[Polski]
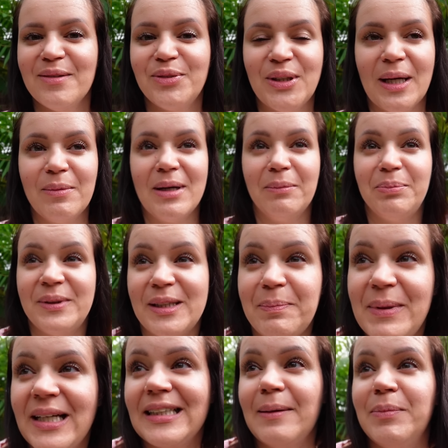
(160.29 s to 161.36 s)
Wczoraj była
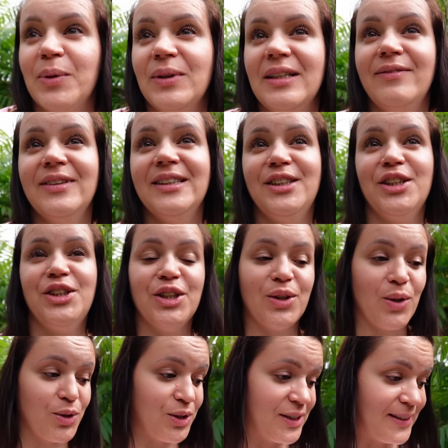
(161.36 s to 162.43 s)
przepiękna pogoda, więc dzieci
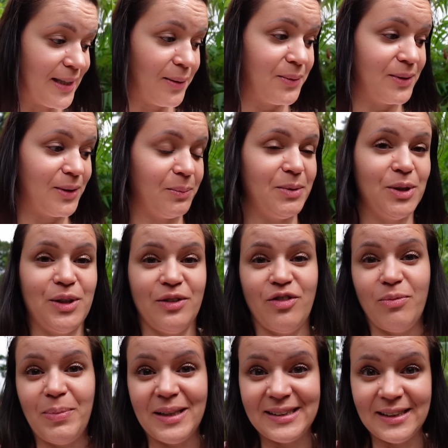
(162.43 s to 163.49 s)
korzystały sobie jeszcze
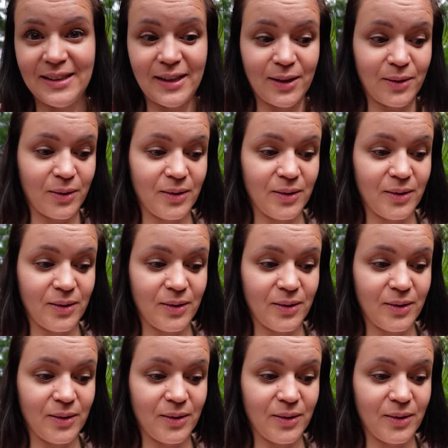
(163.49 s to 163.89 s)
w basenie.